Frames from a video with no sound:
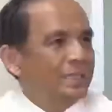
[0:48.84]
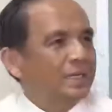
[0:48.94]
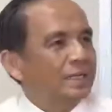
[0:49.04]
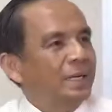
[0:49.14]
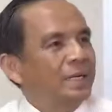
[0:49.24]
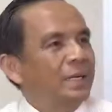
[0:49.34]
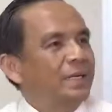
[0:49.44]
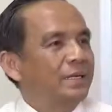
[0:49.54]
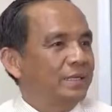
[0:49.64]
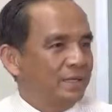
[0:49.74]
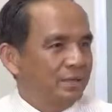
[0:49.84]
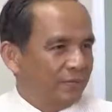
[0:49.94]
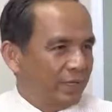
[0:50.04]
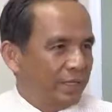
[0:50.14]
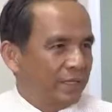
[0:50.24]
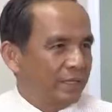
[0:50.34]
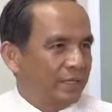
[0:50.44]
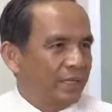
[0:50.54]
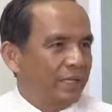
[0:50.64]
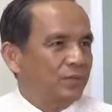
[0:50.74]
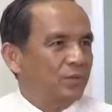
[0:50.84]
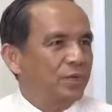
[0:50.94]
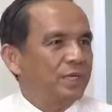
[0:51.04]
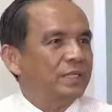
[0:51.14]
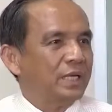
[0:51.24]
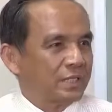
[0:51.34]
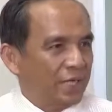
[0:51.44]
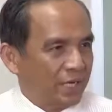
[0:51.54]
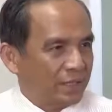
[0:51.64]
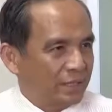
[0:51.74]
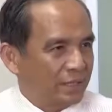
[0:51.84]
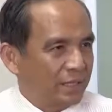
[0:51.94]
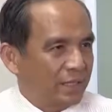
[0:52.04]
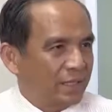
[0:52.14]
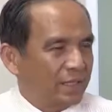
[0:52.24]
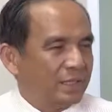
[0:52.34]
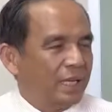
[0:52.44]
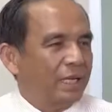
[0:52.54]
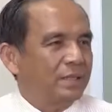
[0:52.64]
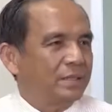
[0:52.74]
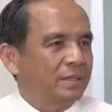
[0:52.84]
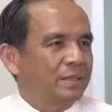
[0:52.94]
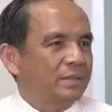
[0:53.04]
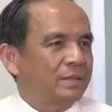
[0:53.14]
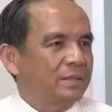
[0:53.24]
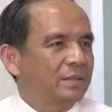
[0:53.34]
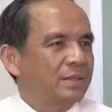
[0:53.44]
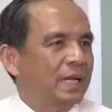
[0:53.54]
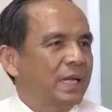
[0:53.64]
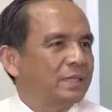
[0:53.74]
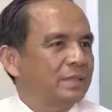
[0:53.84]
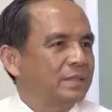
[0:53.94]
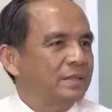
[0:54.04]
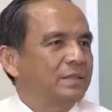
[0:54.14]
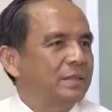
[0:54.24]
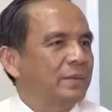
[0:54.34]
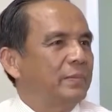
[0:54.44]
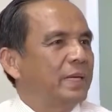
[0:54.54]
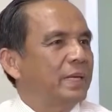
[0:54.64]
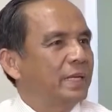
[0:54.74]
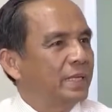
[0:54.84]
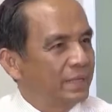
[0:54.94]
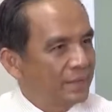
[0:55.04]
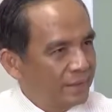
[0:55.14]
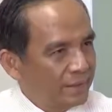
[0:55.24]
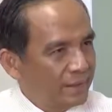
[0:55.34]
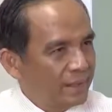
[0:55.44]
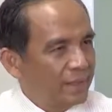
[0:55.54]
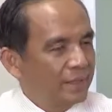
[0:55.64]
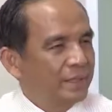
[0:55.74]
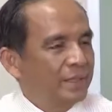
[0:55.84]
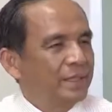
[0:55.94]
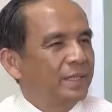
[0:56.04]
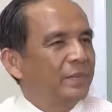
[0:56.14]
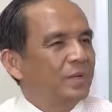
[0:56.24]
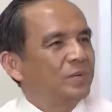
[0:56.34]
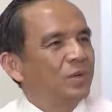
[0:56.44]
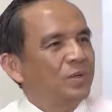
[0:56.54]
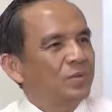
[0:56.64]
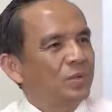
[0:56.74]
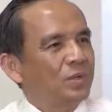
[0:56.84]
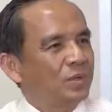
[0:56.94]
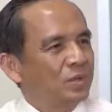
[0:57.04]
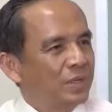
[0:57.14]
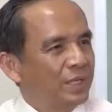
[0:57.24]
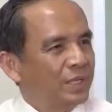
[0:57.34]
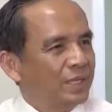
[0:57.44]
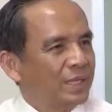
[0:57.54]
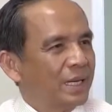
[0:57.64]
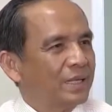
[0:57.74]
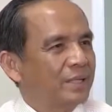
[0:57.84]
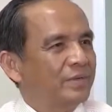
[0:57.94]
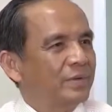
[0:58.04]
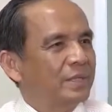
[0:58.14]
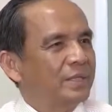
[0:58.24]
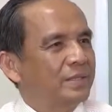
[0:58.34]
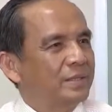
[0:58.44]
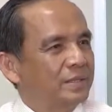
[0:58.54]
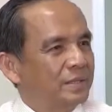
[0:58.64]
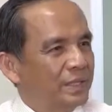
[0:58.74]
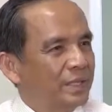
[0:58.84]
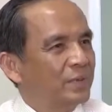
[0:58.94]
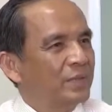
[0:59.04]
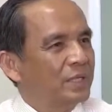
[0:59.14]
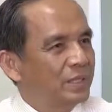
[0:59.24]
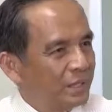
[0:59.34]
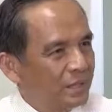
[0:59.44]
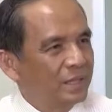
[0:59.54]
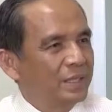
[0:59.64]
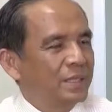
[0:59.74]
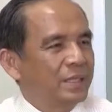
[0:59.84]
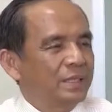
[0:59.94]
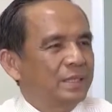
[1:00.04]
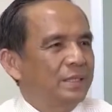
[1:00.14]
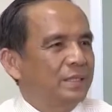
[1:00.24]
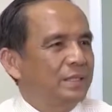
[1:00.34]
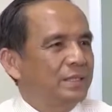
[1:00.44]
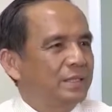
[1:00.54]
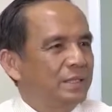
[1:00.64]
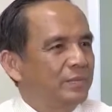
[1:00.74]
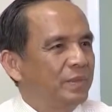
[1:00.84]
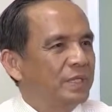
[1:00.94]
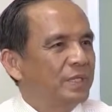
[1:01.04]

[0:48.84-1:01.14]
Thật ra cái ý định về đánh thuế tài sản đã được đưa ra từ năm hai nghìn không trăm lẻ chín, nhưng mà lúc đó Quốc hội căn cứ vào tình hình thực tiễn của đất nước thì chỉ mới